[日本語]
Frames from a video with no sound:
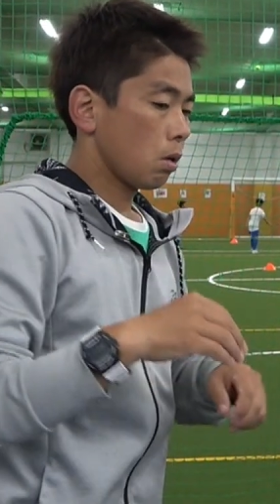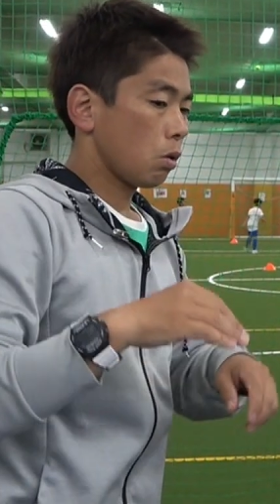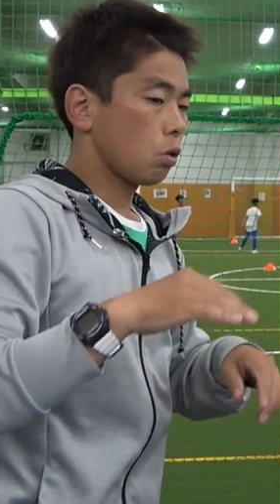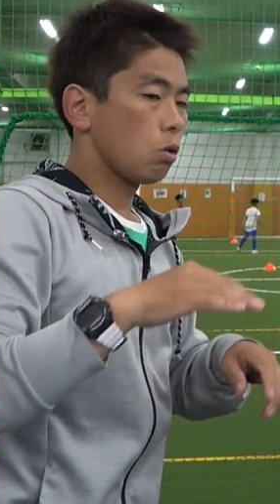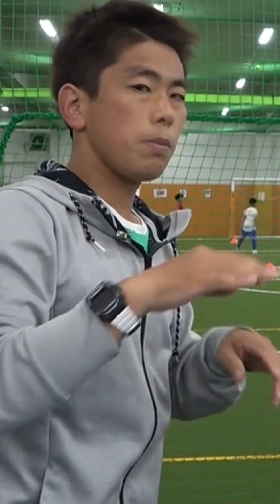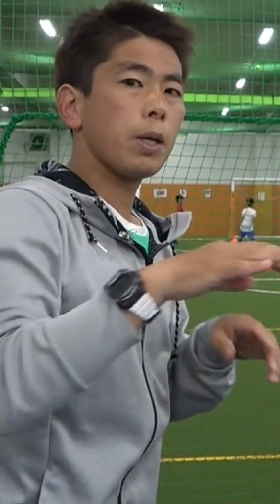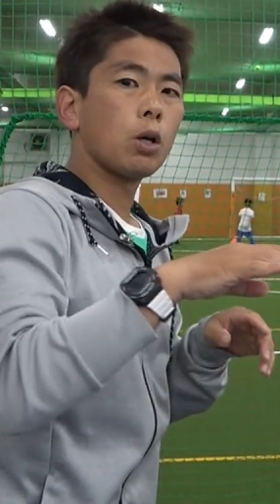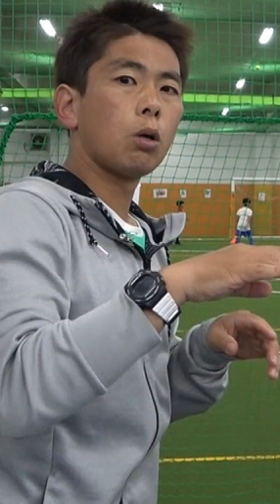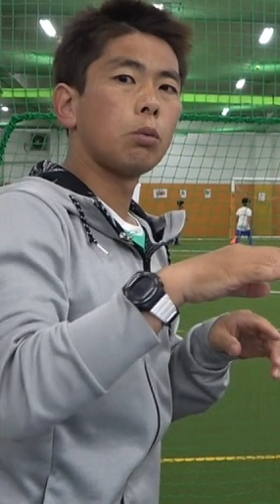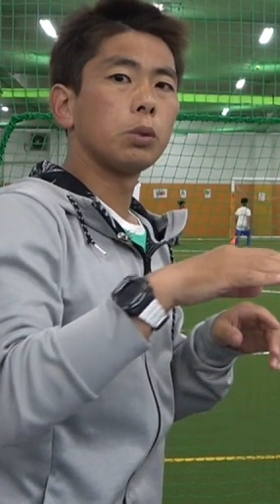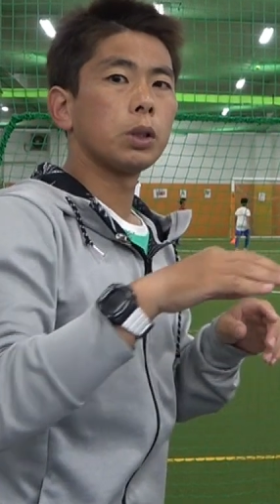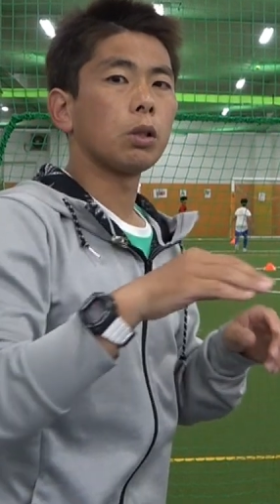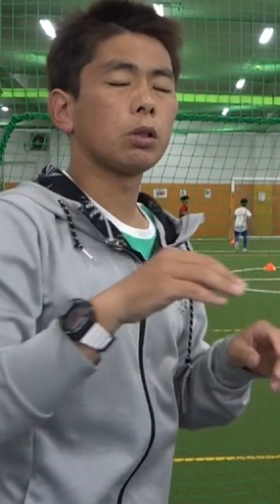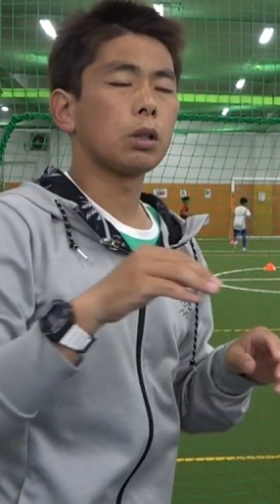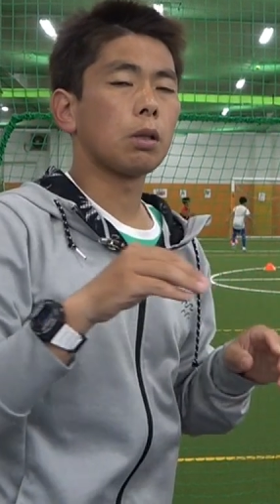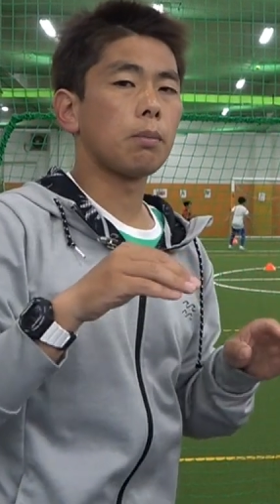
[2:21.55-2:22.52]
う踏み込むっ
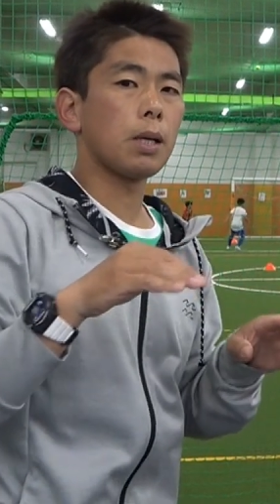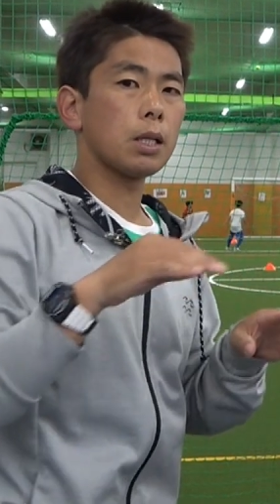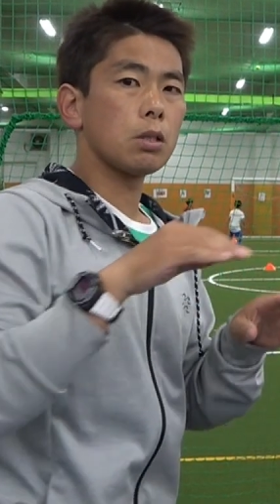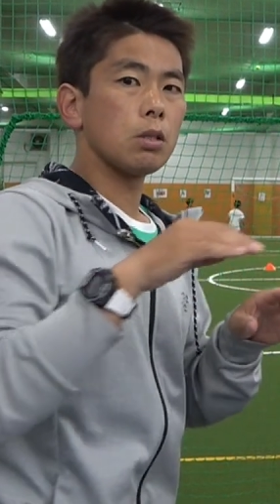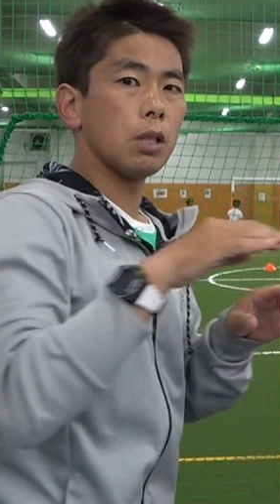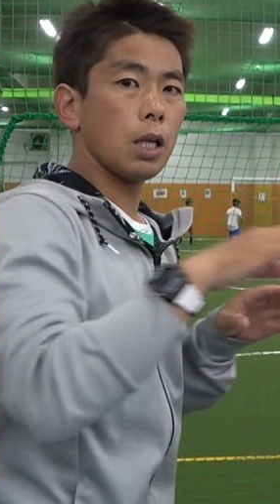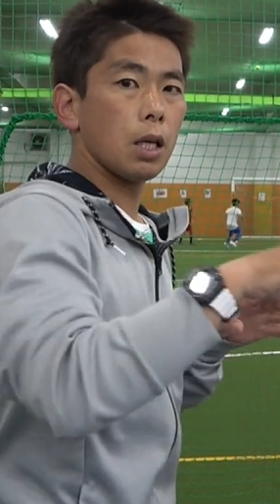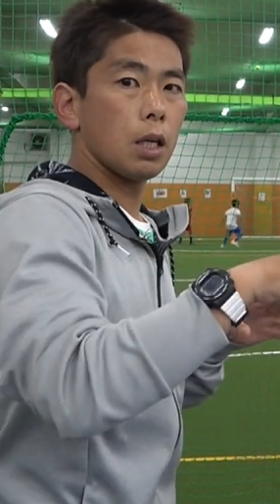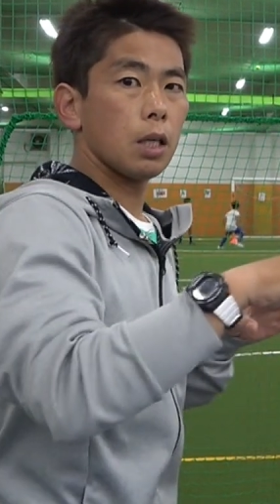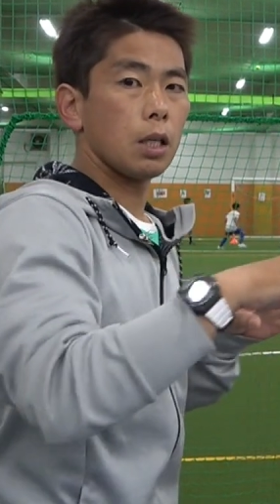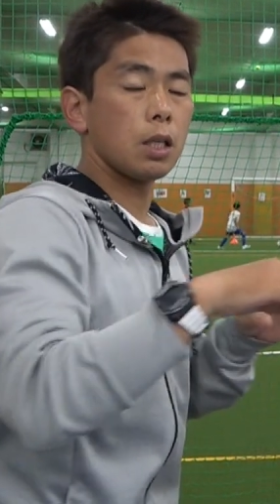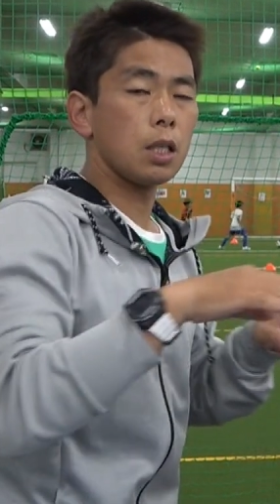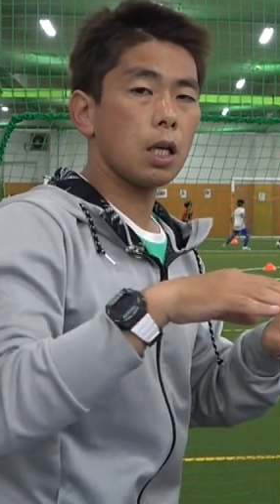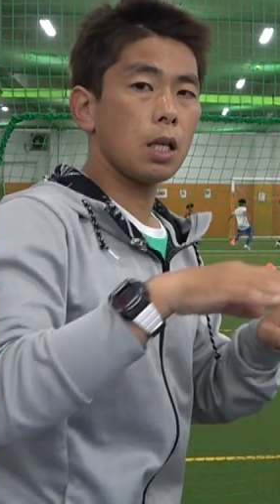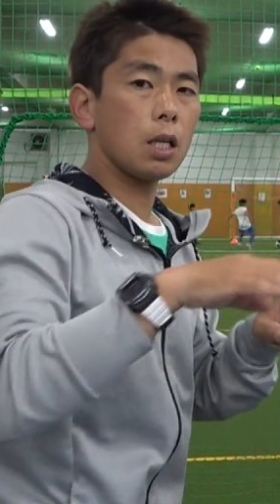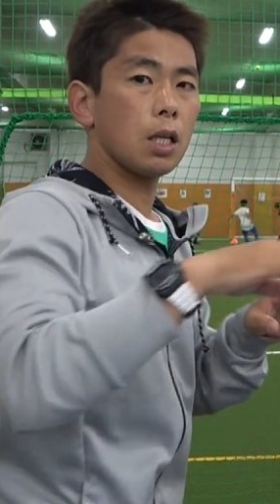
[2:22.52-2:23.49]
てことはまずね
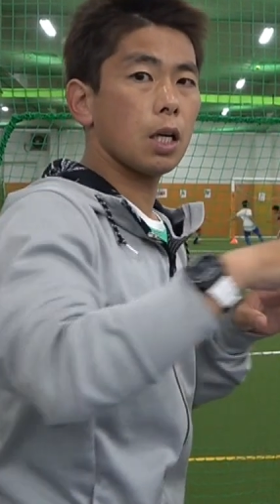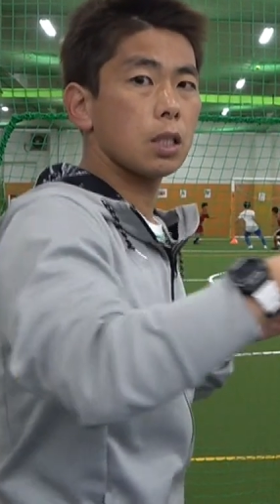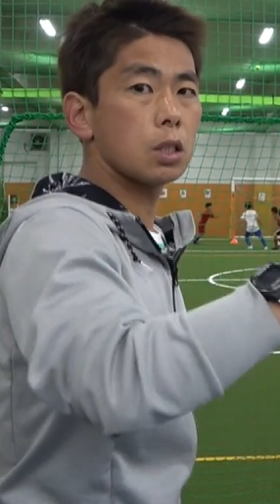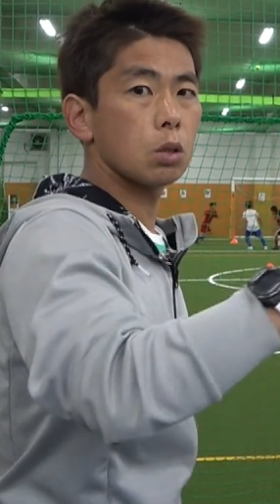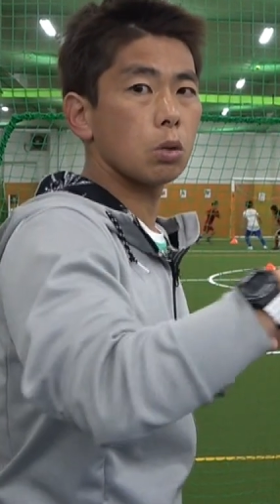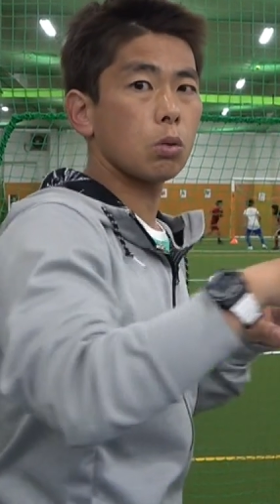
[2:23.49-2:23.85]
左足